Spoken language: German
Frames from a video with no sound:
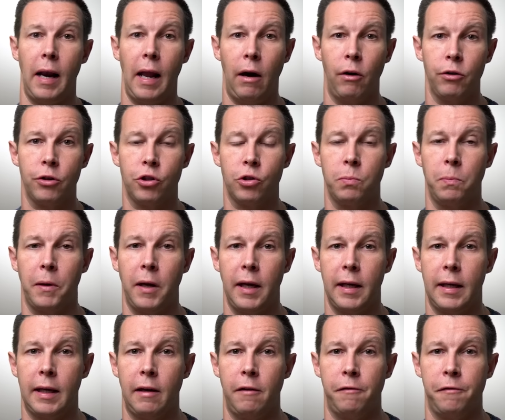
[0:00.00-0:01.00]

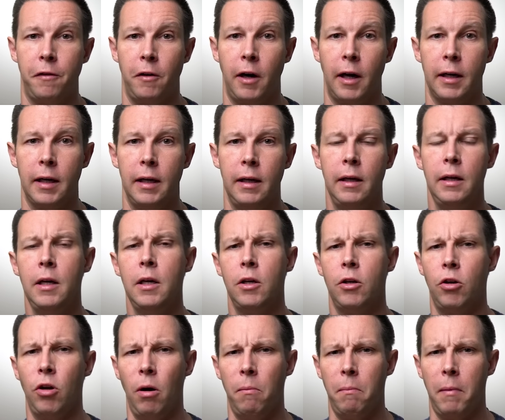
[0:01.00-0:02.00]
Lautsprecher vorne.
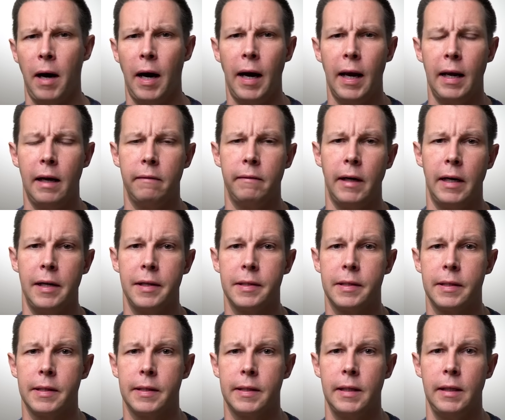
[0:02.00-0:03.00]

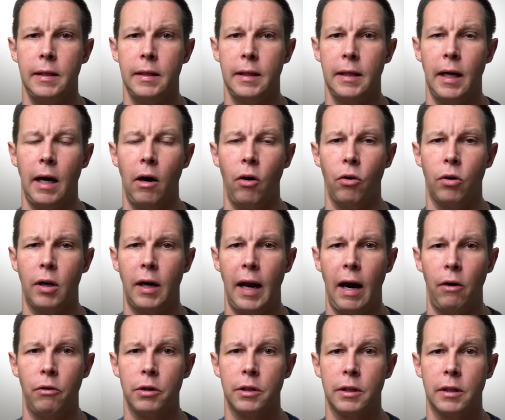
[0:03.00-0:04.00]
Normalerweise sind die auch
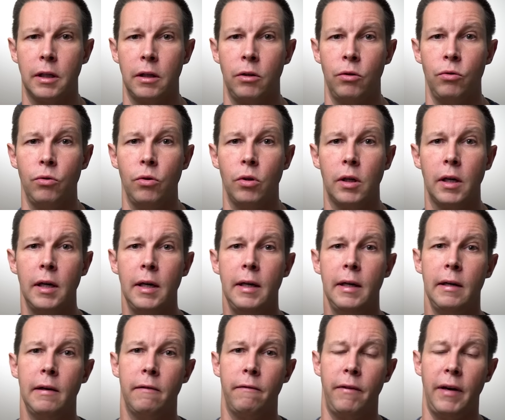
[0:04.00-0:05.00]
laut genug,
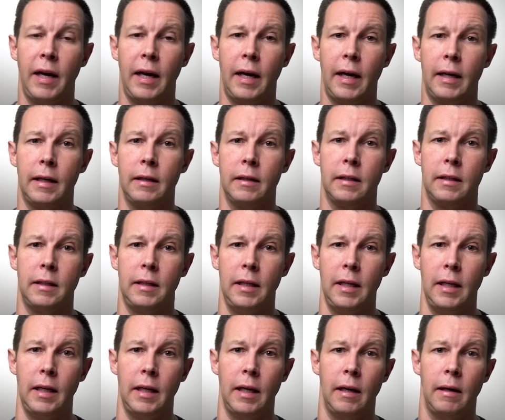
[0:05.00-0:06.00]
während
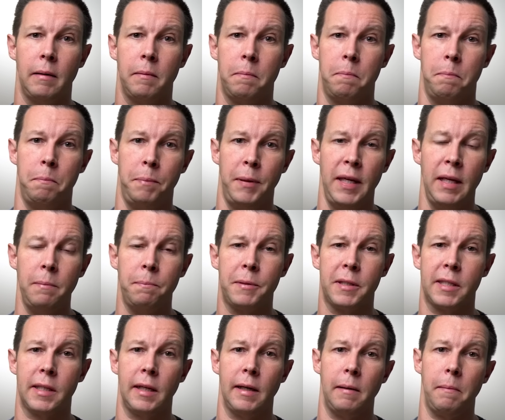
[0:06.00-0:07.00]
die
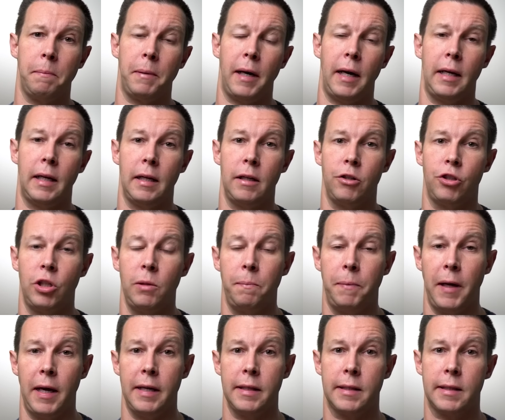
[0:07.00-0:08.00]
Piepser bei den
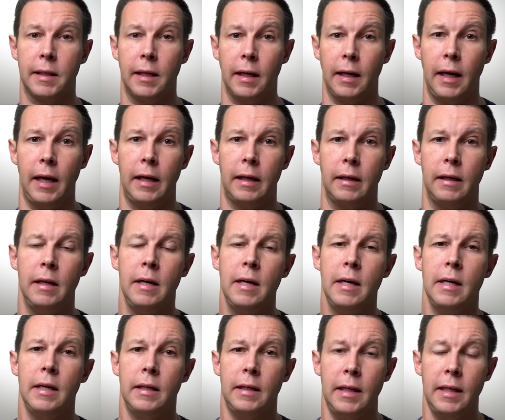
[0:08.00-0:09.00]
GPS-Geräten,
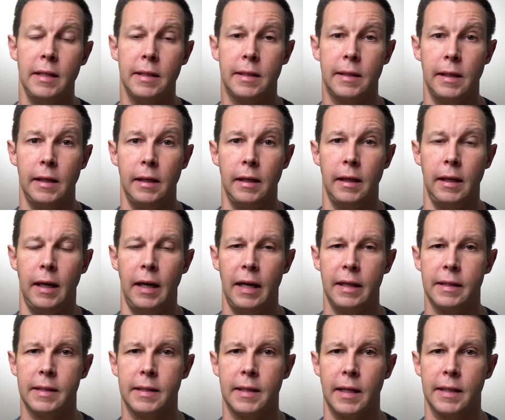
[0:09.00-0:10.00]
die sind in
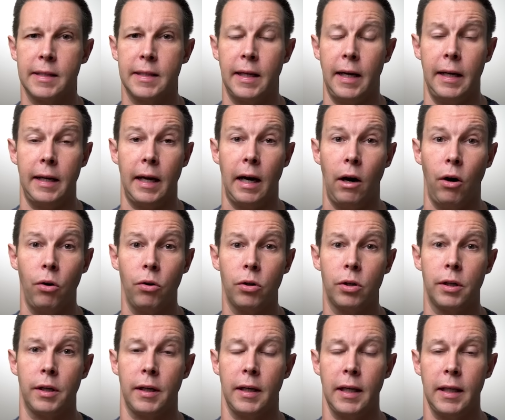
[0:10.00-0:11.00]
letzter Zeit
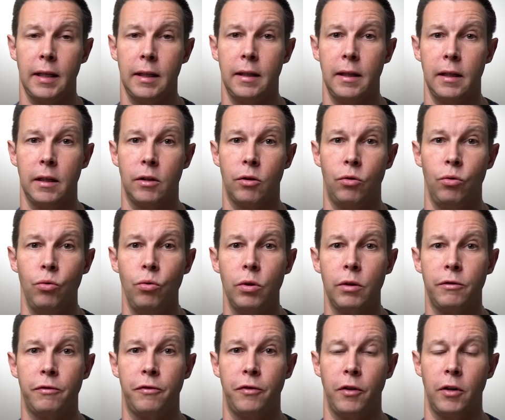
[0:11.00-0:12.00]
auch richtig
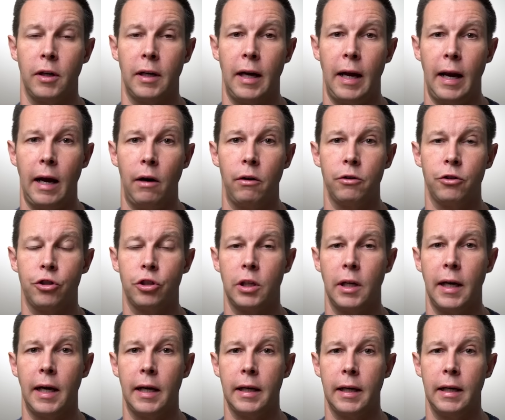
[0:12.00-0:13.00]
gut von der
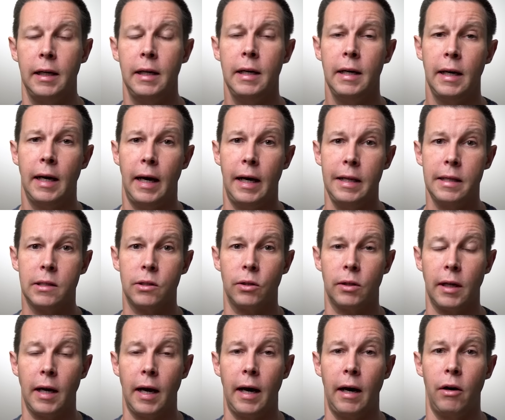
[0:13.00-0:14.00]
Lautstärke. Also
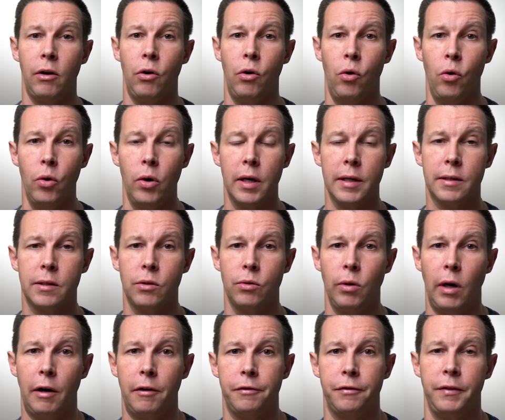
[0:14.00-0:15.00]
da hörst
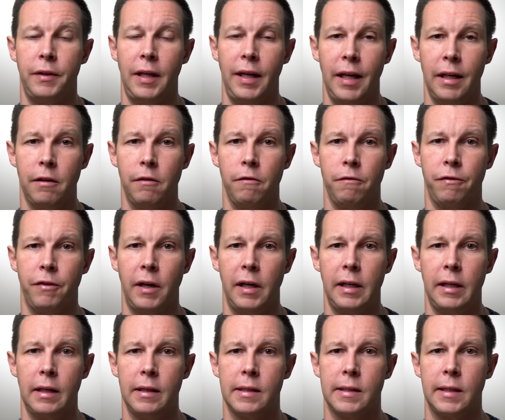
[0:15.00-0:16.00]
du auf jeden
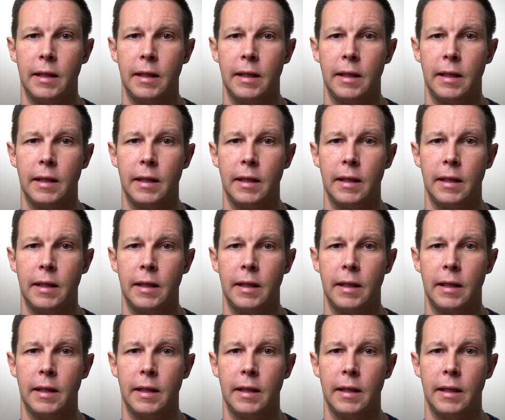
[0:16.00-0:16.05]
Fall den